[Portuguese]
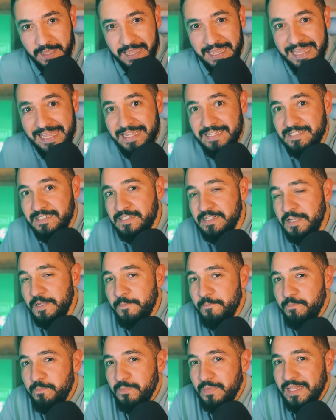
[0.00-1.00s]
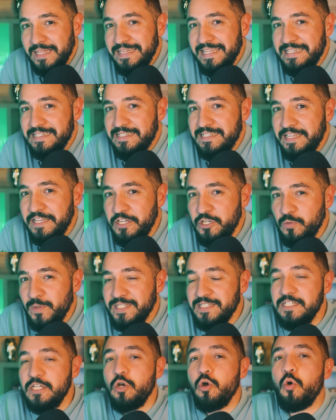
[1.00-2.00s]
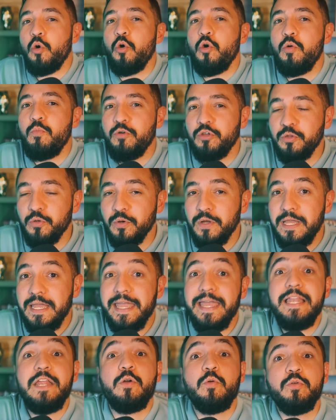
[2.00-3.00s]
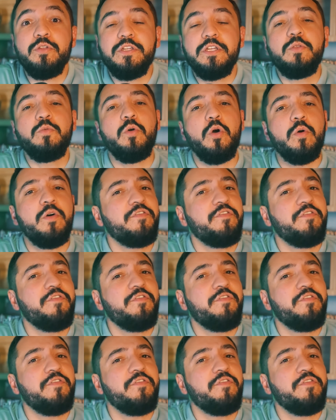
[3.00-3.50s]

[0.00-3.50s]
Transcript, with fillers: esse desejo, esse incômodo, ele continuou.